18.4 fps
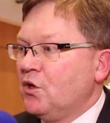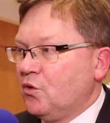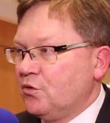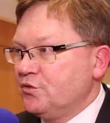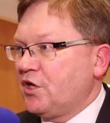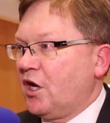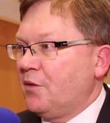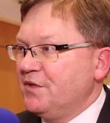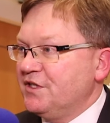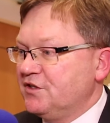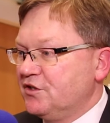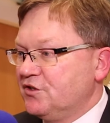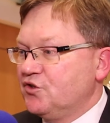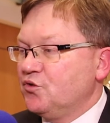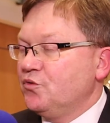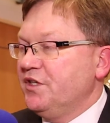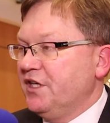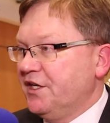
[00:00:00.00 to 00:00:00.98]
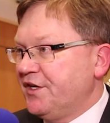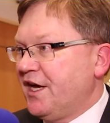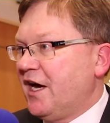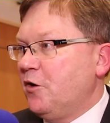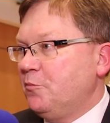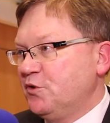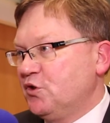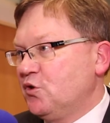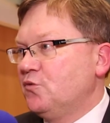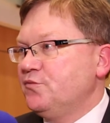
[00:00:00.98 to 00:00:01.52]
und damit zu ihren
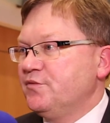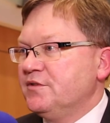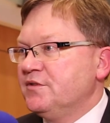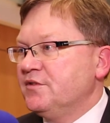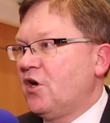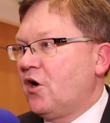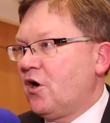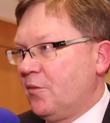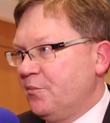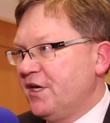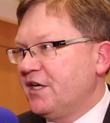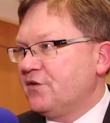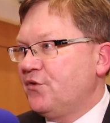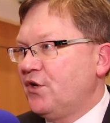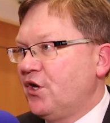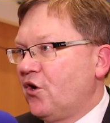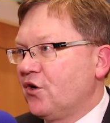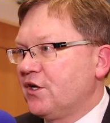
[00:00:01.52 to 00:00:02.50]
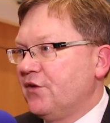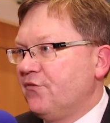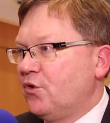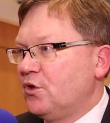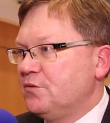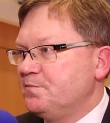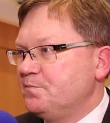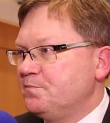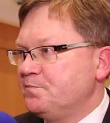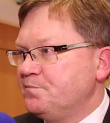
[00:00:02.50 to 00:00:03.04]
Hauptkunden nach Amberg verlagern
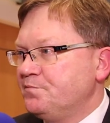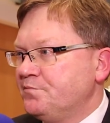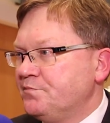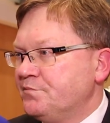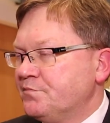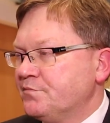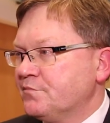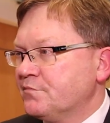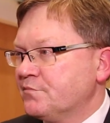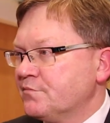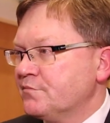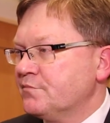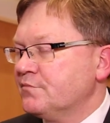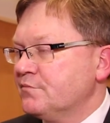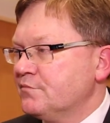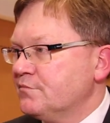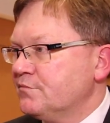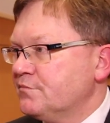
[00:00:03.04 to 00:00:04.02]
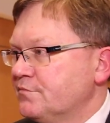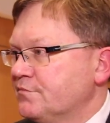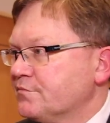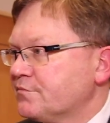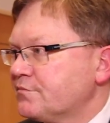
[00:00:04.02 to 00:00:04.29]
wollen. Welche Rolle